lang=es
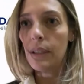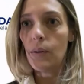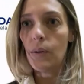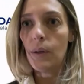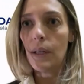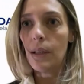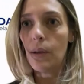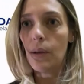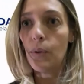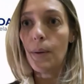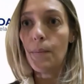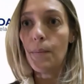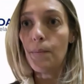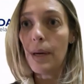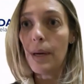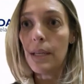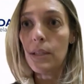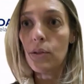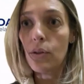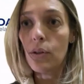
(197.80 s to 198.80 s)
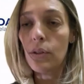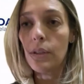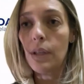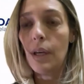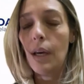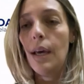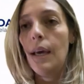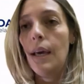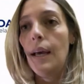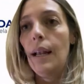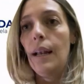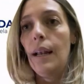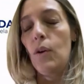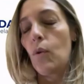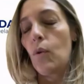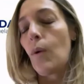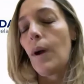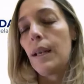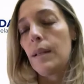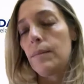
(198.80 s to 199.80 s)
una deuda en pesos lo
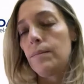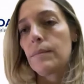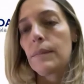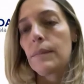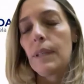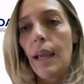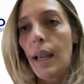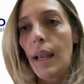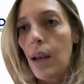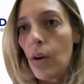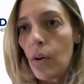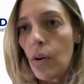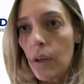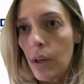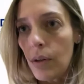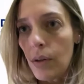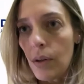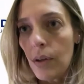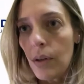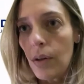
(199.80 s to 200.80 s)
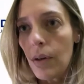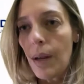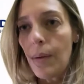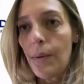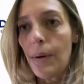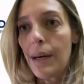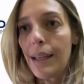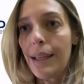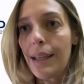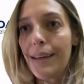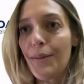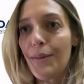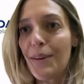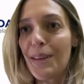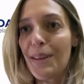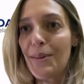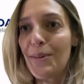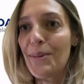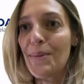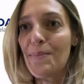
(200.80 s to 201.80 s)
cual es lógico, ¿no? La verdad que una
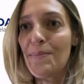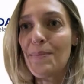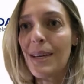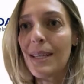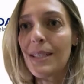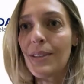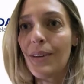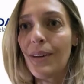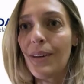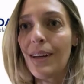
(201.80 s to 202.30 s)
deuda en pesos, en